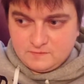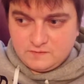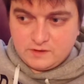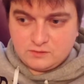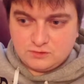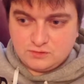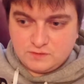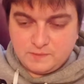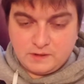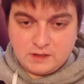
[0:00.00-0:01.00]
творожную
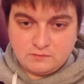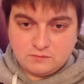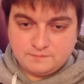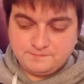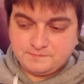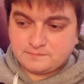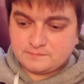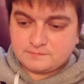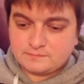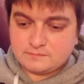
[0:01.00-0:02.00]
запеканку,
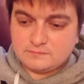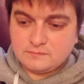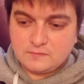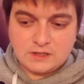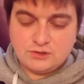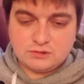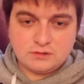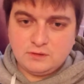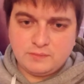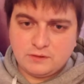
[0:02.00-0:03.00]
а
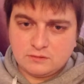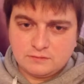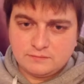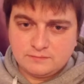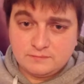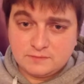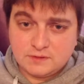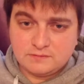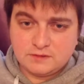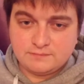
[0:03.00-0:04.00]
что-то не прет
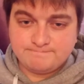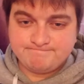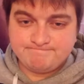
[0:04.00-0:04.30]
совсем.